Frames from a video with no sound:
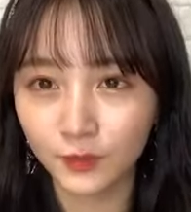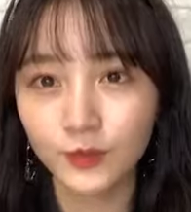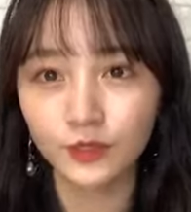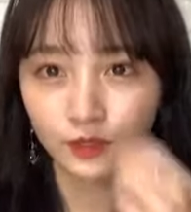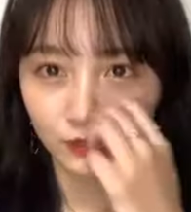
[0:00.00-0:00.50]

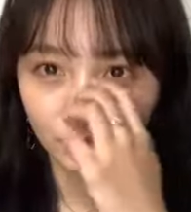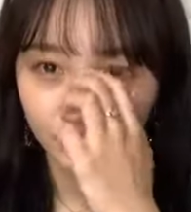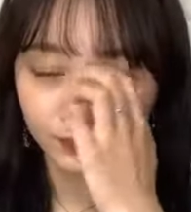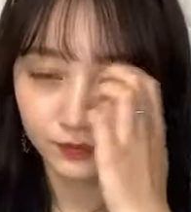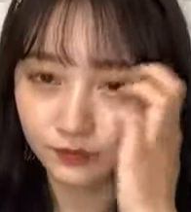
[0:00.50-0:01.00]
届いたかな
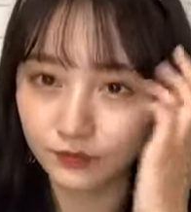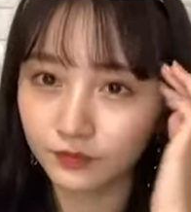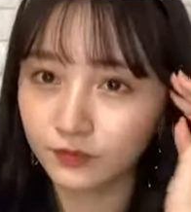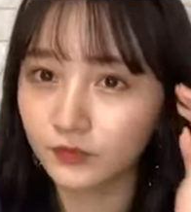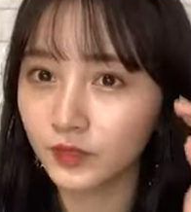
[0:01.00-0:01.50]

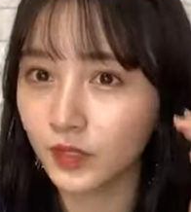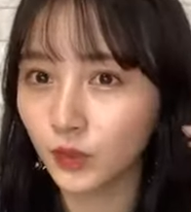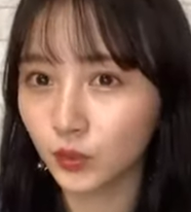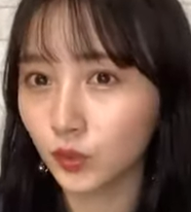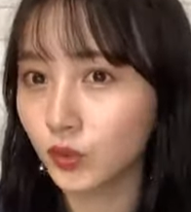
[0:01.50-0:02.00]

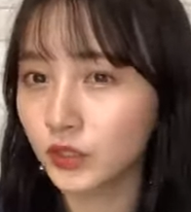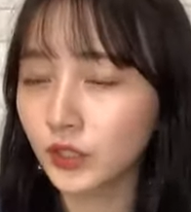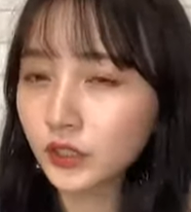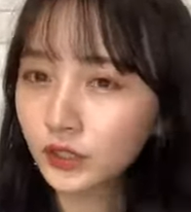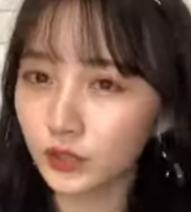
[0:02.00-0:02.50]
結構届い
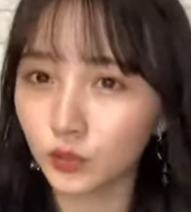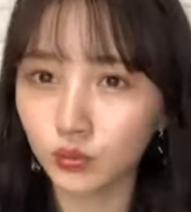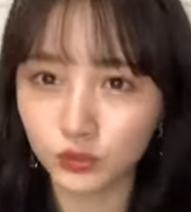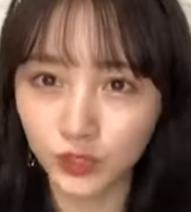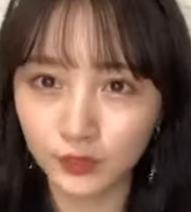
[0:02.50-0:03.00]
たって方
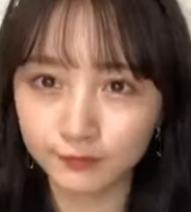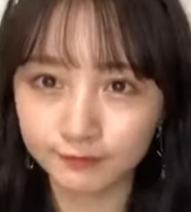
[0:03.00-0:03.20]
多くて